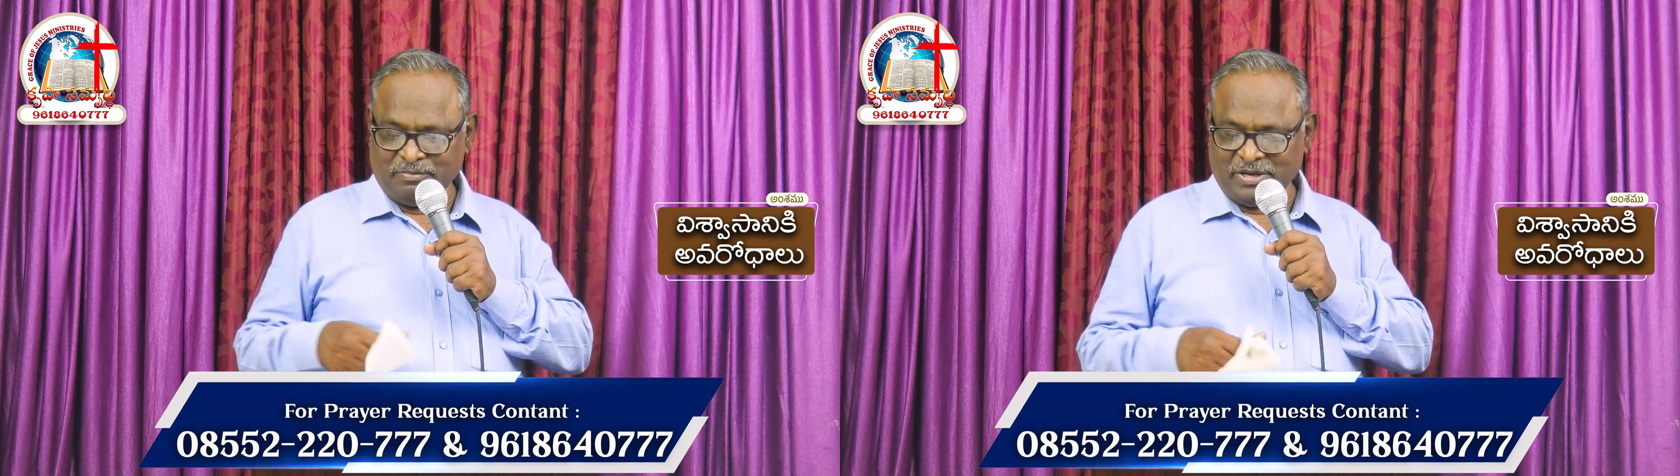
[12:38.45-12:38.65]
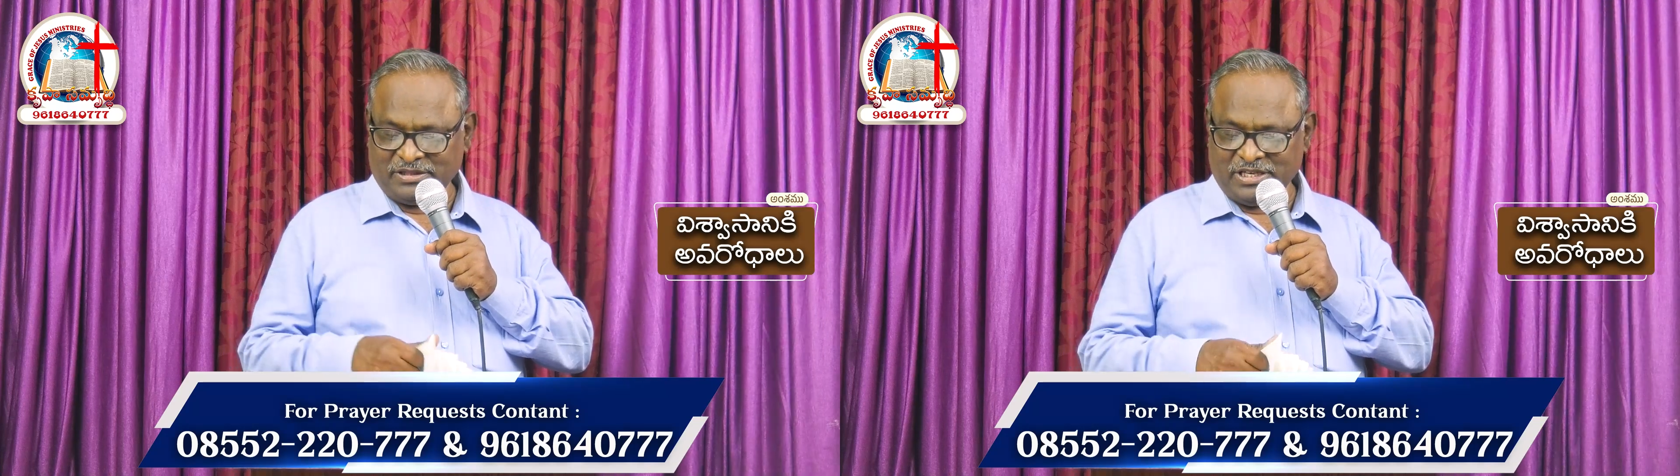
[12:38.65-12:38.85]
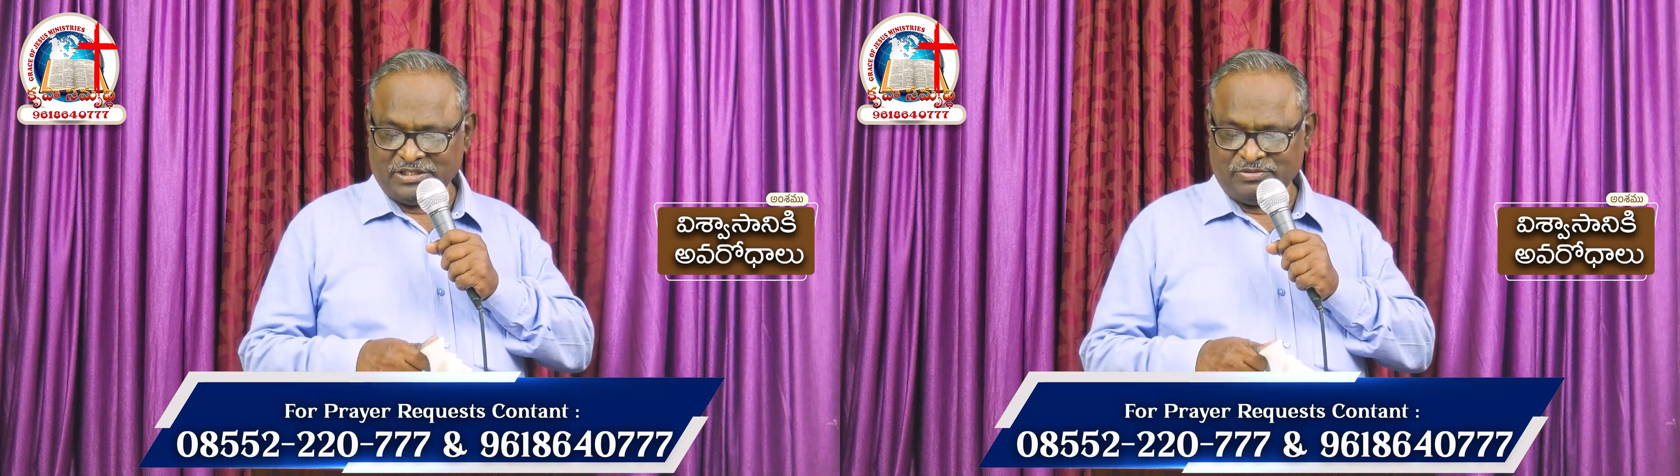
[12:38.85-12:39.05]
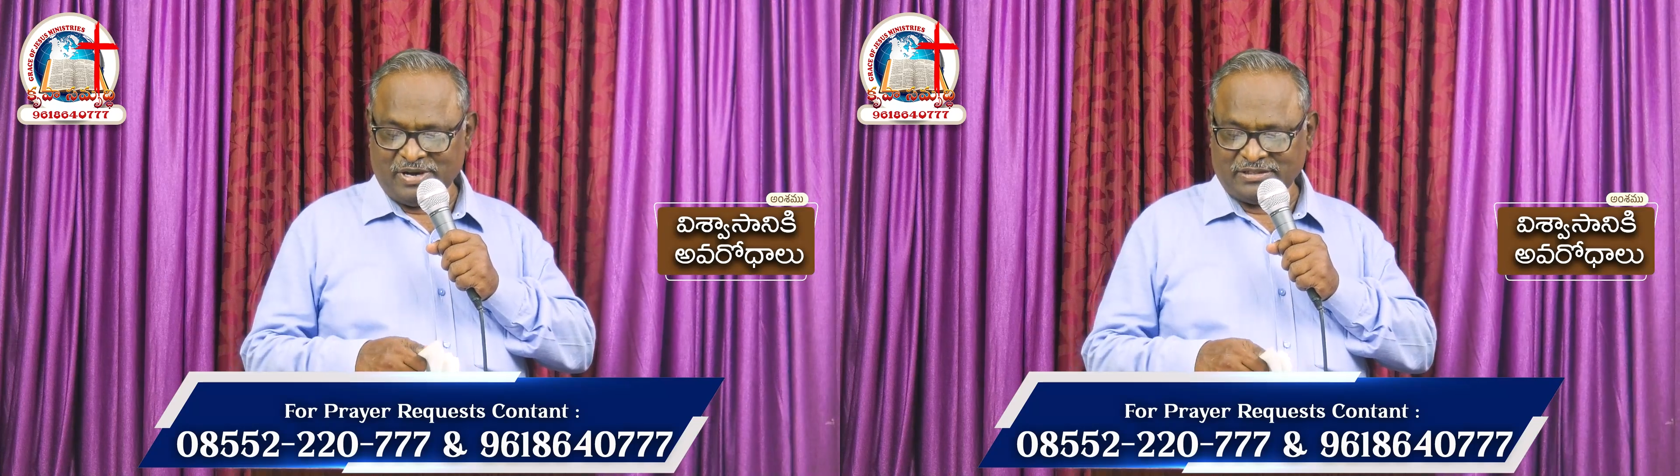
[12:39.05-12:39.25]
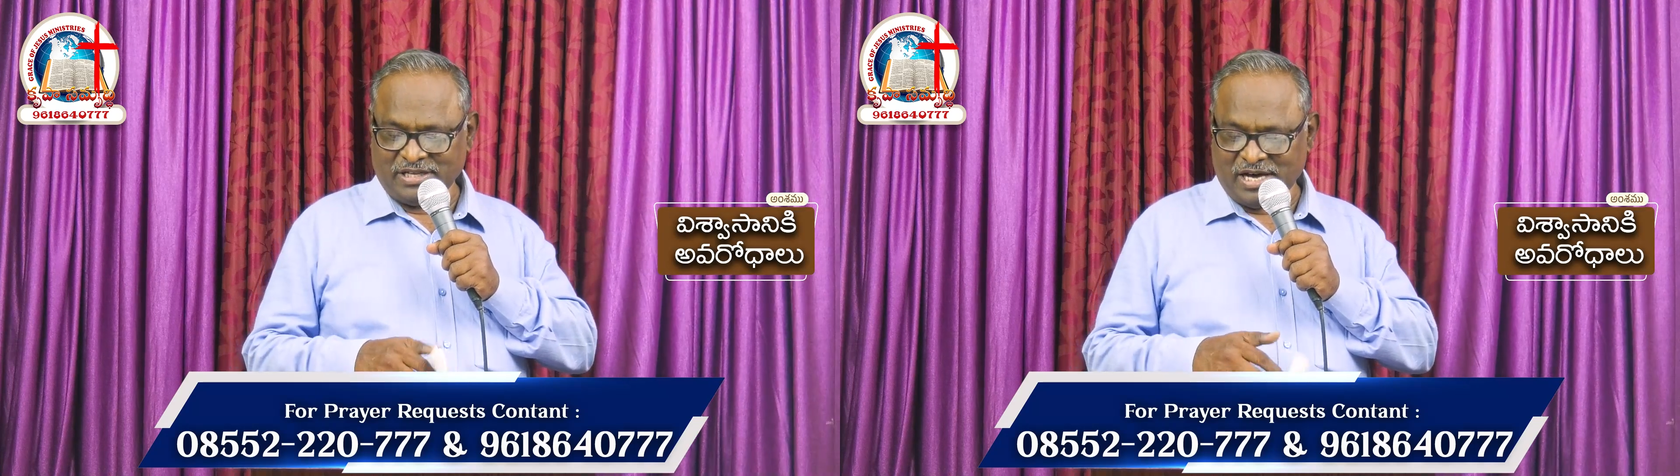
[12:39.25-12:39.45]
మత్తైసు
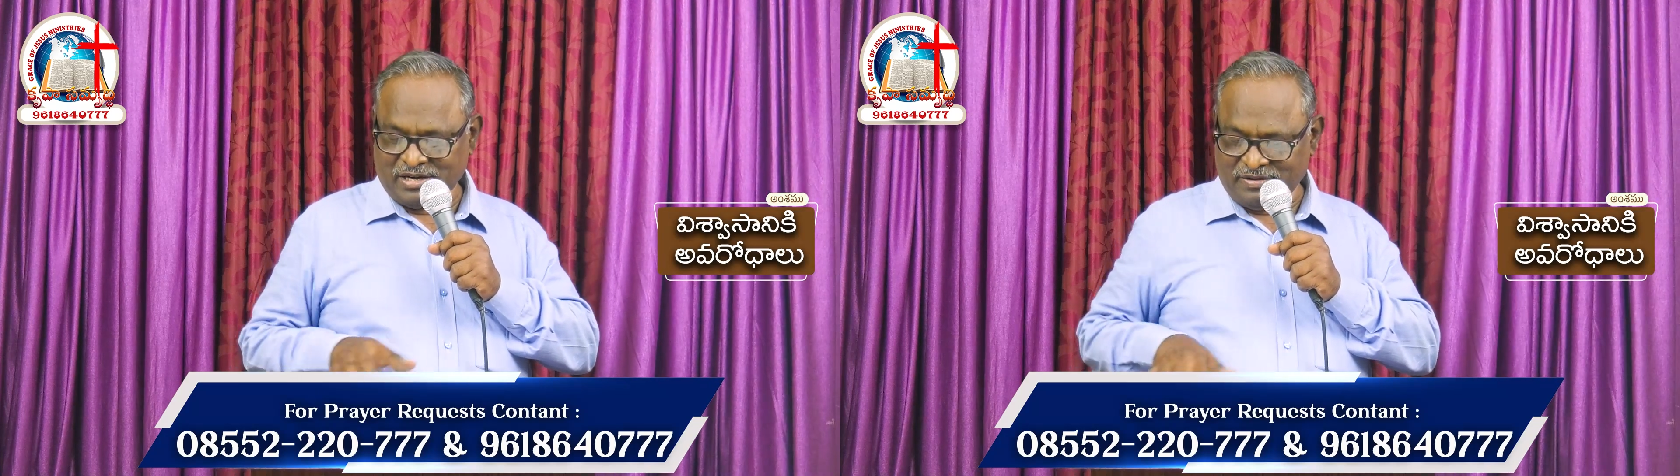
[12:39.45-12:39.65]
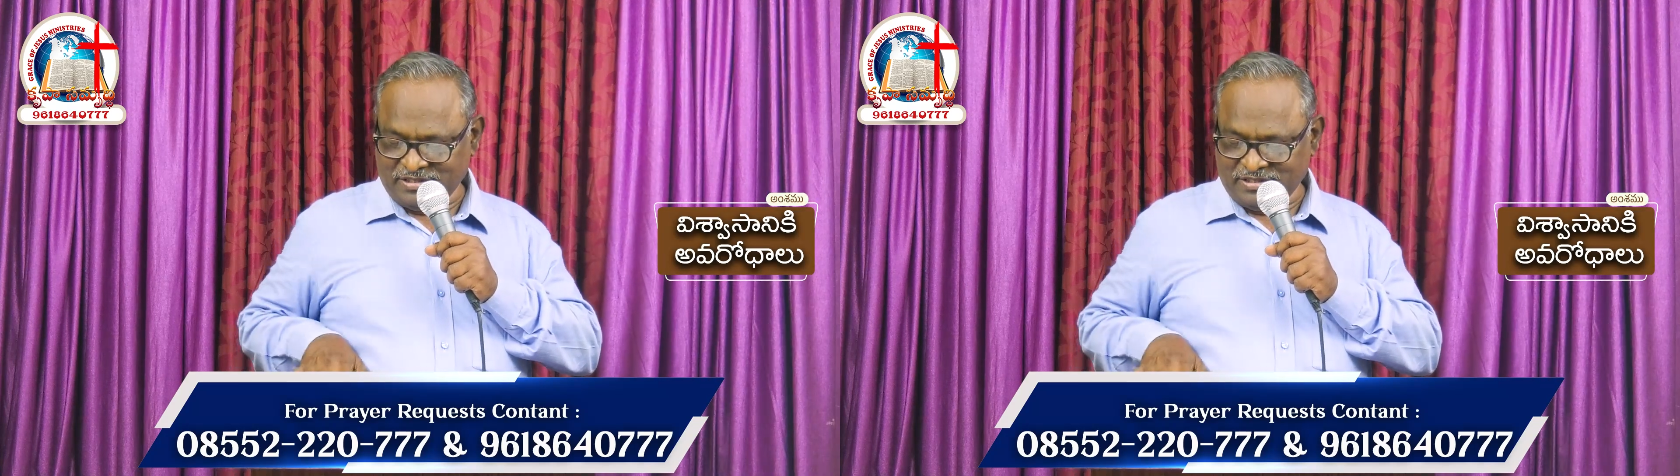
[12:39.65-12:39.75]
వార్త ఆరవ